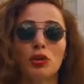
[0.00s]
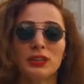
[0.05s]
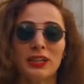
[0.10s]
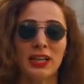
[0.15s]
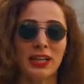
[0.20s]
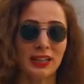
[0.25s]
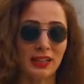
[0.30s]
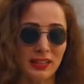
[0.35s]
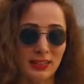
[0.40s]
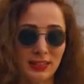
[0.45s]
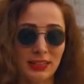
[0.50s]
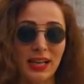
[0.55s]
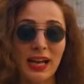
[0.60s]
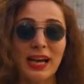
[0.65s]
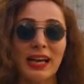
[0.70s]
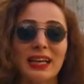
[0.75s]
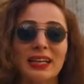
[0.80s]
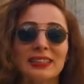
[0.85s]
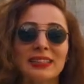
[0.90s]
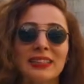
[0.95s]
Özel nasıl?
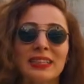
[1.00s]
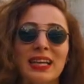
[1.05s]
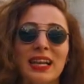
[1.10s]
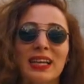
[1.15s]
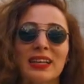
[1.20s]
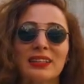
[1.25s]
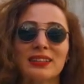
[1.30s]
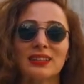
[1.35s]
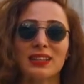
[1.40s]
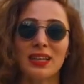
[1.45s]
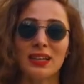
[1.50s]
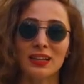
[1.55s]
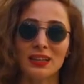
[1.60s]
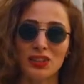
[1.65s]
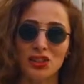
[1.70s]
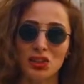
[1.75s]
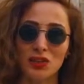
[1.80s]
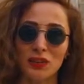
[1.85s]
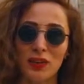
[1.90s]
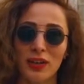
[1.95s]
Herkesin kendi
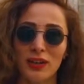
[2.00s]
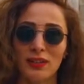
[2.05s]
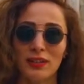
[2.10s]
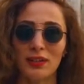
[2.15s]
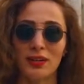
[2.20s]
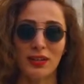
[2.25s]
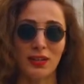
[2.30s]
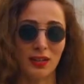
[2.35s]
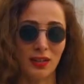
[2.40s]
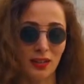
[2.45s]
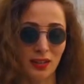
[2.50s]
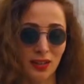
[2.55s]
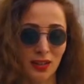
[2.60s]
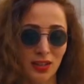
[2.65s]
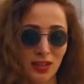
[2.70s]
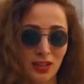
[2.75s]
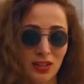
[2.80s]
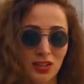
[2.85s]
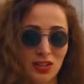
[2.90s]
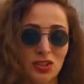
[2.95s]
sarnıcı var
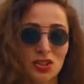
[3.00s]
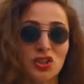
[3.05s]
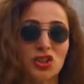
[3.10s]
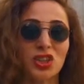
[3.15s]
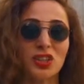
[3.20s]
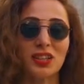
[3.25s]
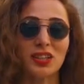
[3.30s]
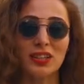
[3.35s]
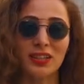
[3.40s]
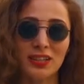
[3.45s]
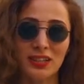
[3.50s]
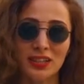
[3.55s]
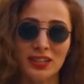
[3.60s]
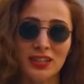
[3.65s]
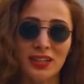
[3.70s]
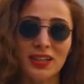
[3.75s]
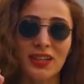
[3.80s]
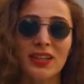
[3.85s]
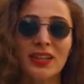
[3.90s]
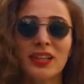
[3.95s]

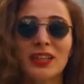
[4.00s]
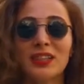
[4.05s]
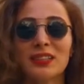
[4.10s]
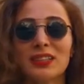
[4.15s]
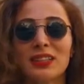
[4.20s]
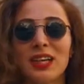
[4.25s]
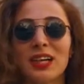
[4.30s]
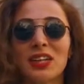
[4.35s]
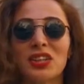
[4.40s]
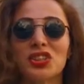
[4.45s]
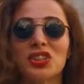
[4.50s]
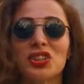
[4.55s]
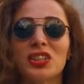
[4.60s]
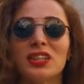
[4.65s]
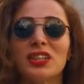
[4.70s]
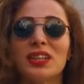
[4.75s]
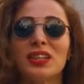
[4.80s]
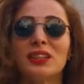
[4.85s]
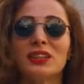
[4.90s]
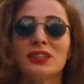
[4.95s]
çatalarında.
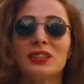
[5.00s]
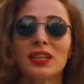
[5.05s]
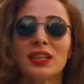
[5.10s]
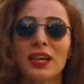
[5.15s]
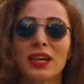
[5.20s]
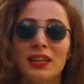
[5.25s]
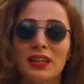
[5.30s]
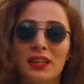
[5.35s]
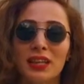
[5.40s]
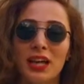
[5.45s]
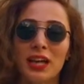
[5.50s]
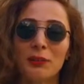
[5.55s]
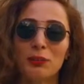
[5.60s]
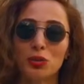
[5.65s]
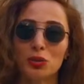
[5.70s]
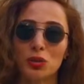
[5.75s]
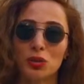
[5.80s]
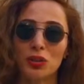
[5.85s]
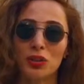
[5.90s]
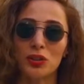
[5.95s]
Sandviçlerinden kendi
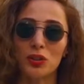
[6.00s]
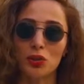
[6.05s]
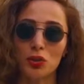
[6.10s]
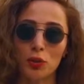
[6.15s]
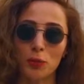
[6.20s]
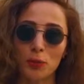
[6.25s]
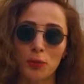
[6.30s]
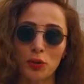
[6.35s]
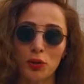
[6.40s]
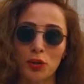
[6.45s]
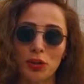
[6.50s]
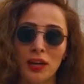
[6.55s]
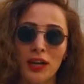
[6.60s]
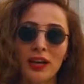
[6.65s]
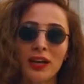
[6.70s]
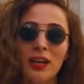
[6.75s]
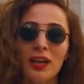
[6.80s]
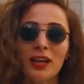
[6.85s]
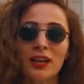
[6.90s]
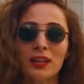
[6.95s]
yağmur sularını
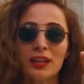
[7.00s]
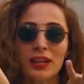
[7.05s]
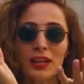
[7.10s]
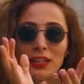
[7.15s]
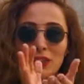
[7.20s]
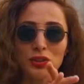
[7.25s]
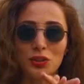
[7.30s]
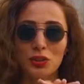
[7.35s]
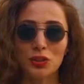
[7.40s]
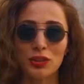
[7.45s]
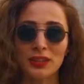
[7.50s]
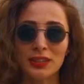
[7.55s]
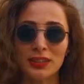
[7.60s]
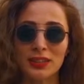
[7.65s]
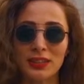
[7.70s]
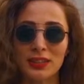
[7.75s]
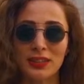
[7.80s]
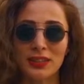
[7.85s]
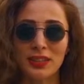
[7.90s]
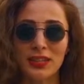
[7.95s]
topluyorlar. Daha
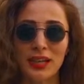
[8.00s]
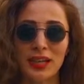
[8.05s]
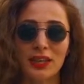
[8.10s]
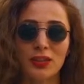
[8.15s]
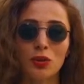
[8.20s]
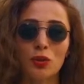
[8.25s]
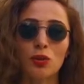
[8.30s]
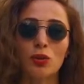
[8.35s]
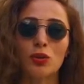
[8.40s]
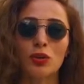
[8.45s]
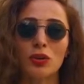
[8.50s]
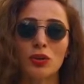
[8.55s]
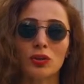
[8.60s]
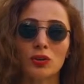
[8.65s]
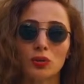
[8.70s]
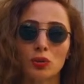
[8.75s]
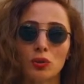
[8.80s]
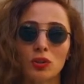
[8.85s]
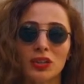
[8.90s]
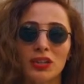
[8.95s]
sonrasında kendi günlük
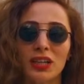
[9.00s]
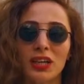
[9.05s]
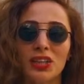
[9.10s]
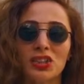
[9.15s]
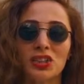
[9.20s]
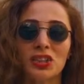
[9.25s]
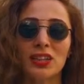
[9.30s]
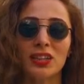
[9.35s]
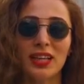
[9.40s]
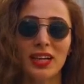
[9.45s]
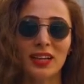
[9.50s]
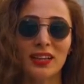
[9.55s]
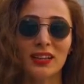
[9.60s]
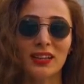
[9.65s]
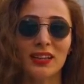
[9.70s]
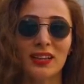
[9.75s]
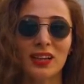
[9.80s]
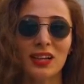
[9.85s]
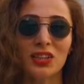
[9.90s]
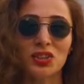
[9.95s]
su ihtiyaçlarını
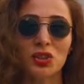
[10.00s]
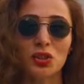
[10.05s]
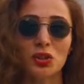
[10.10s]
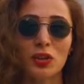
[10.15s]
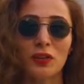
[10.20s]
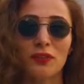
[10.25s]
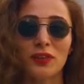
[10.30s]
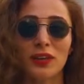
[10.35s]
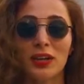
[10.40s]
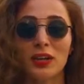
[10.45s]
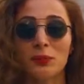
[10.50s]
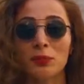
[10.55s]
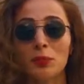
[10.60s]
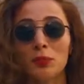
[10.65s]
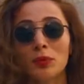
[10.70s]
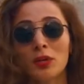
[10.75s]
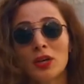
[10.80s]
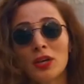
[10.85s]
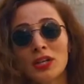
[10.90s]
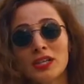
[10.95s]
kendileri karşılıyorlar. Fakat
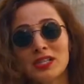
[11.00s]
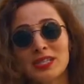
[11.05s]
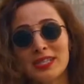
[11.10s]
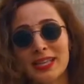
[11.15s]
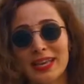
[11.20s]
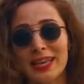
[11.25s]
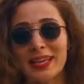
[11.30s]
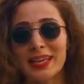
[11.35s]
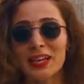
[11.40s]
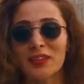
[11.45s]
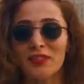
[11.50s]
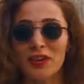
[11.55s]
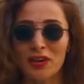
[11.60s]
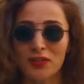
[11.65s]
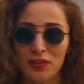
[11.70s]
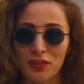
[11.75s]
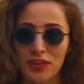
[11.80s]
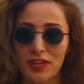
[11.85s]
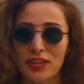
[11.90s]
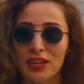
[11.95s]
bu zengini var,
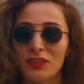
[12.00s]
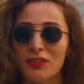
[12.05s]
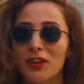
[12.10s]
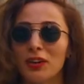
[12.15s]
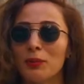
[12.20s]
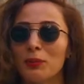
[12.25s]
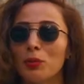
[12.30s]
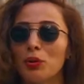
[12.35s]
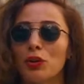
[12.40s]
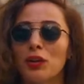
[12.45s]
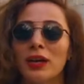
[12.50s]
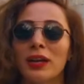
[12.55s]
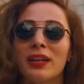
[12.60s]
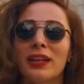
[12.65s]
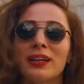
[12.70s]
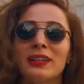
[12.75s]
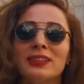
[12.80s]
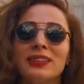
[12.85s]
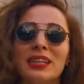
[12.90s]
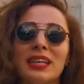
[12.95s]
fakiri var bu
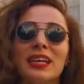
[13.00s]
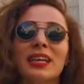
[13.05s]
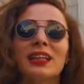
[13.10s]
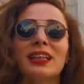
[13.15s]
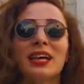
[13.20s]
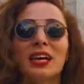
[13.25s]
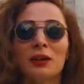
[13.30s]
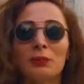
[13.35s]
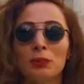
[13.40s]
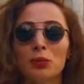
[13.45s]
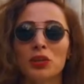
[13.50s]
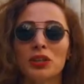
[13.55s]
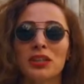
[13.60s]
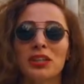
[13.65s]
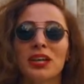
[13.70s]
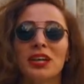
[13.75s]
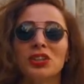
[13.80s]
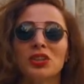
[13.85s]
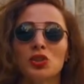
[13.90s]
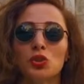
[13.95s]
olayların. Zenginler bu
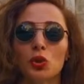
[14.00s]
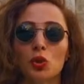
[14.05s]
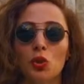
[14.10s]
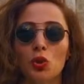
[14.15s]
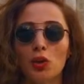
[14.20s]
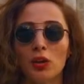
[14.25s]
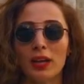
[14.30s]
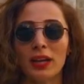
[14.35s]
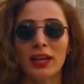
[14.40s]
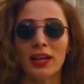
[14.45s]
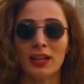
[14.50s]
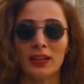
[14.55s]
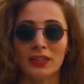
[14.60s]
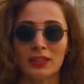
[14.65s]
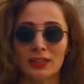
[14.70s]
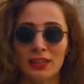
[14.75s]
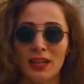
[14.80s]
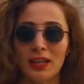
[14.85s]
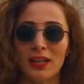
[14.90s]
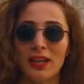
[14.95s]
ihtiyacı çok
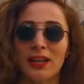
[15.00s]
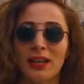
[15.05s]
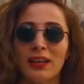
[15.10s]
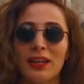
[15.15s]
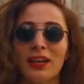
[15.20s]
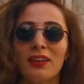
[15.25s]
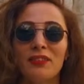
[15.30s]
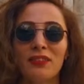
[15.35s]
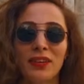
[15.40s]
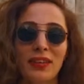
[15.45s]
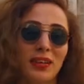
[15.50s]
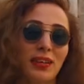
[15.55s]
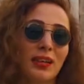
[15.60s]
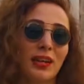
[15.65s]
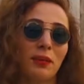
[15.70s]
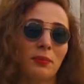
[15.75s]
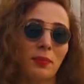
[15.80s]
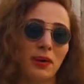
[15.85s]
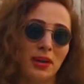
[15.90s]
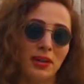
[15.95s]
kolaylıkla sağlarken
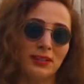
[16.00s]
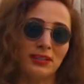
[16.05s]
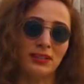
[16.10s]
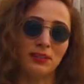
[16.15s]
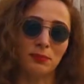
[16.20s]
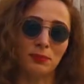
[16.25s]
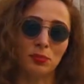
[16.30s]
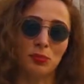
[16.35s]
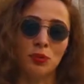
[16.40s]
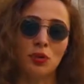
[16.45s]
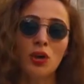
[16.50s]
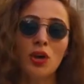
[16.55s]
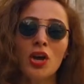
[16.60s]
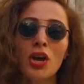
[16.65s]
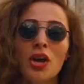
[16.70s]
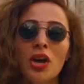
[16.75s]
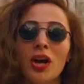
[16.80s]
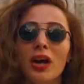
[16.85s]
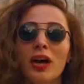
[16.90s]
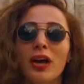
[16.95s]
fakirler maalesef bunu
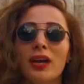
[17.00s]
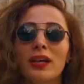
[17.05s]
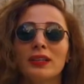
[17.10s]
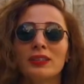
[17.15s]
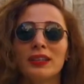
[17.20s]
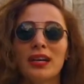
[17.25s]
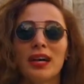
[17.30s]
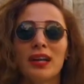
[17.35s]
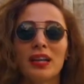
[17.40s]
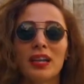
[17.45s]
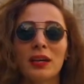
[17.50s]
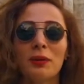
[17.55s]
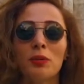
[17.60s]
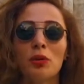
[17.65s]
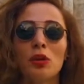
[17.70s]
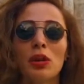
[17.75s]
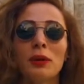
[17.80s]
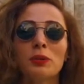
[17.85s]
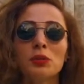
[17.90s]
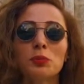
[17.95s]
e,
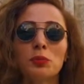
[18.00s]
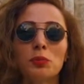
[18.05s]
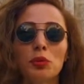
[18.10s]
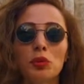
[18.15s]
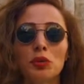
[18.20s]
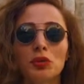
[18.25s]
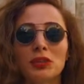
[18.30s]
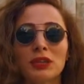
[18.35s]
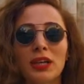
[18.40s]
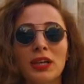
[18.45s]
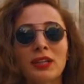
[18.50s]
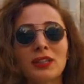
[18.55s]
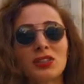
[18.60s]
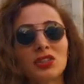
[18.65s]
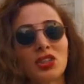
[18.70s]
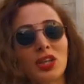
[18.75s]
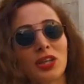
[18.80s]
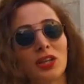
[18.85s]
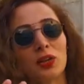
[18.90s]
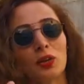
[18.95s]
sağlayamıyorlar. Bu yüzden
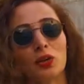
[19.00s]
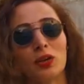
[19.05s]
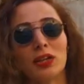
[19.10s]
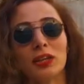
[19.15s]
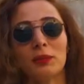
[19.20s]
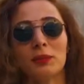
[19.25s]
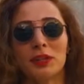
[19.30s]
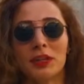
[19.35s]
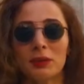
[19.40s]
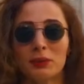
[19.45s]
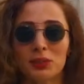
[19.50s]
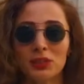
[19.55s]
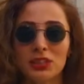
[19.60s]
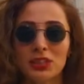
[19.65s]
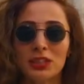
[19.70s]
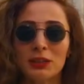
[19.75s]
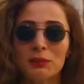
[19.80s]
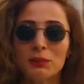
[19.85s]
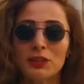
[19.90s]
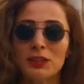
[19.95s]
şehir yönetimi demiş
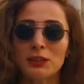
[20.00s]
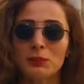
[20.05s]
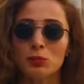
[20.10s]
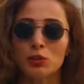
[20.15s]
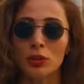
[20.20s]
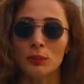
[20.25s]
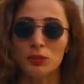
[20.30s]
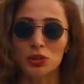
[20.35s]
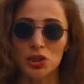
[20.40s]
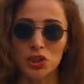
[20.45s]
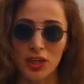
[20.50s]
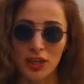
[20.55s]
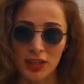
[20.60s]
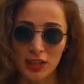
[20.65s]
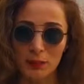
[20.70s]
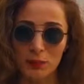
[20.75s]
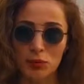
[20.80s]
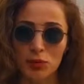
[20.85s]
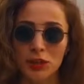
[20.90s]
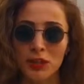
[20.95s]
ki biz buna bir
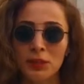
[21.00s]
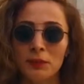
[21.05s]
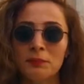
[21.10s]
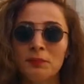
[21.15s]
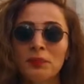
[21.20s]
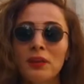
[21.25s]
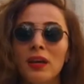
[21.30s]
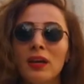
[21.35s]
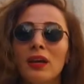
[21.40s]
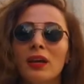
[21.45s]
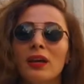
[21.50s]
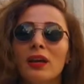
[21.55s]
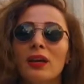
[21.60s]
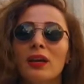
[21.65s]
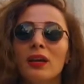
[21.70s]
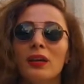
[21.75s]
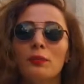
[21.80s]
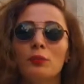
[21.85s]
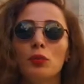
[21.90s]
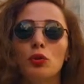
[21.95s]
çare bulalım.
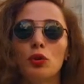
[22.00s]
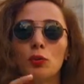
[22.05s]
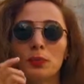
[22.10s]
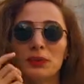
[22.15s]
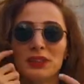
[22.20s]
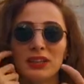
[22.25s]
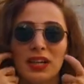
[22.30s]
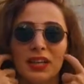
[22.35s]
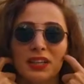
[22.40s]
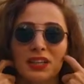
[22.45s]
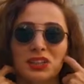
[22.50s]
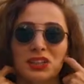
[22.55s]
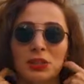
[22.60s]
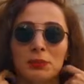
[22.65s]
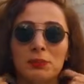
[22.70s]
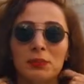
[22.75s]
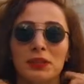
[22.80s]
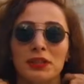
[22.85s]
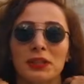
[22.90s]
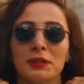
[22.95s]
E, büyük bir sarnıç
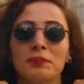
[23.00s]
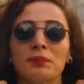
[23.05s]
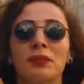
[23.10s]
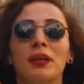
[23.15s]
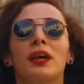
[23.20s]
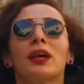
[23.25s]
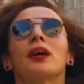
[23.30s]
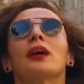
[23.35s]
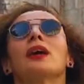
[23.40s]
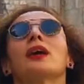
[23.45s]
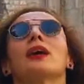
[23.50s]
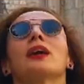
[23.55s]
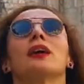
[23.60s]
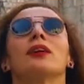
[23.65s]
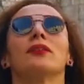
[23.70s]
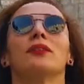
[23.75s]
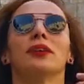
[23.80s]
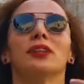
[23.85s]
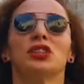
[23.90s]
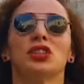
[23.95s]
yapalım
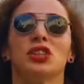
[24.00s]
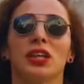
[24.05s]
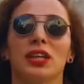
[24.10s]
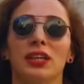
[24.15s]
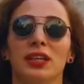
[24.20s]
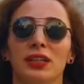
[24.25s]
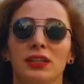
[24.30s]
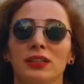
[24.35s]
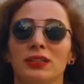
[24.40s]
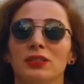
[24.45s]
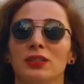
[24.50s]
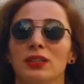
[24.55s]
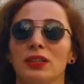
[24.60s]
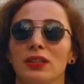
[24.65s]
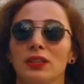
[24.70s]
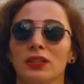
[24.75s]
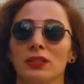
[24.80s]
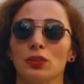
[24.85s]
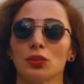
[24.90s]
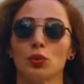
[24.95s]
e, ve şehrin
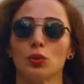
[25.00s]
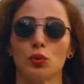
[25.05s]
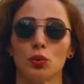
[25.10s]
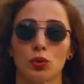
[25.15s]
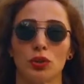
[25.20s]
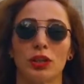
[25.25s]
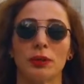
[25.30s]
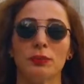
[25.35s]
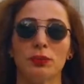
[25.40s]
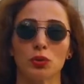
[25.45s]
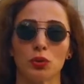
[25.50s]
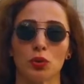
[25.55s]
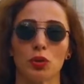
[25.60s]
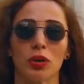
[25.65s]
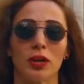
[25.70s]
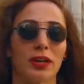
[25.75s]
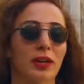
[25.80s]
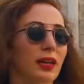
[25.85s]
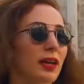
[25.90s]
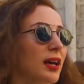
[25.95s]
e, su, temiz su
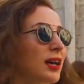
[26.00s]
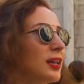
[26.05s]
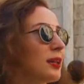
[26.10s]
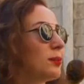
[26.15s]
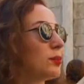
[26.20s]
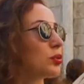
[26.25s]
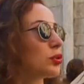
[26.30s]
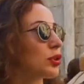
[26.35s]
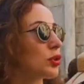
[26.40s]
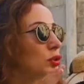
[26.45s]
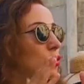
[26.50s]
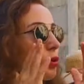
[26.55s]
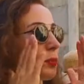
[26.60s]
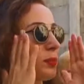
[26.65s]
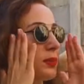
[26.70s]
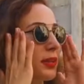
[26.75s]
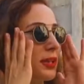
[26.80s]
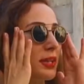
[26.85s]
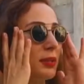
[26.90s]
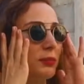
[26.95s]
kaynağını burada
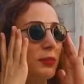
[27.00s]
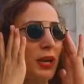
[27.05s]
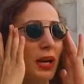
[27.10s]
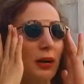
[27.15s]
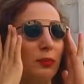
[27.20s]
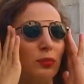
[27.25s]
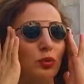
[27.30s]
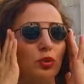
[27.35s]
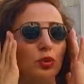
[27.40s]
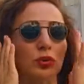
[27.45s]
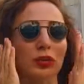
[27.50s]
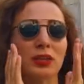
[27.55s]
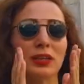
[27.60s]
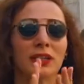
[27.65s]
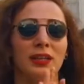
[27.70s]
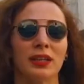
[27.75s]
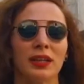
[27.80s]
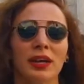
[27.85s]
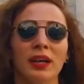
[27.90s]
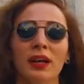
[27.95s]
toplayalım yağmur
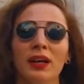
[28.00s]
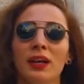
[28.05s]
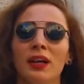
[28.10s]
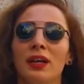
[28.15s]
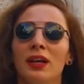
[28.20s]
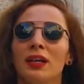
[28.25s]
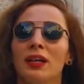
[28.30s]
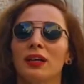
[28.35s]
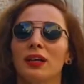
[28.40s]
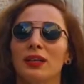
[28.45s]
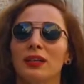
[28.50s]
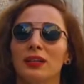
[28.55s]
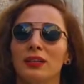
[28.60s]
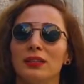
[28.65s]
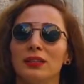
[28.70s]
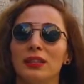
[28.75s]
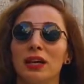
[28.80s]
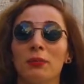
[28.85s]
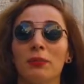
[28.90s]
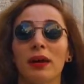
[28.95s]
sularıyla.
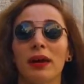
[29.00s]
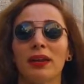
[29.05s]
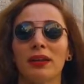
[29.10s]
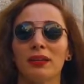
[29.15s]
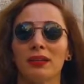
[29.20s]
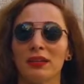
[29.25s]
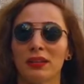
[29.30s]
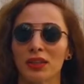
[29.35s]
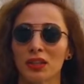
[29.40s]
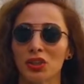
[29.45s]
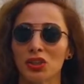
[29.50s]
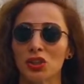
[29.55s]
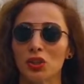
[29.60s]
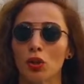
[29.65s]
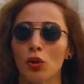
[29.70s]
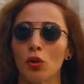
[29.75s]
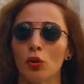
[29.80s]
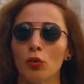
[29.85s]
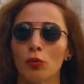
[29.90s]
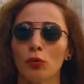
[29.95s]
Ee, zamanında
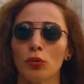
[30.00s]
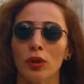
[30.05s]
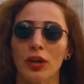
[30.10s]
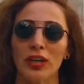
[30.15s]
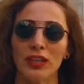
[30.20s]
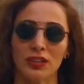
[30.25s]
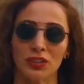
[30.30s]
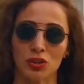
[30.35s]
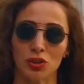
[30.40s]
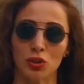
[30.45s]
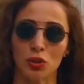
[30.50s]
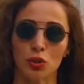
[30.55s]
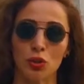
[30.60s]
işte 16.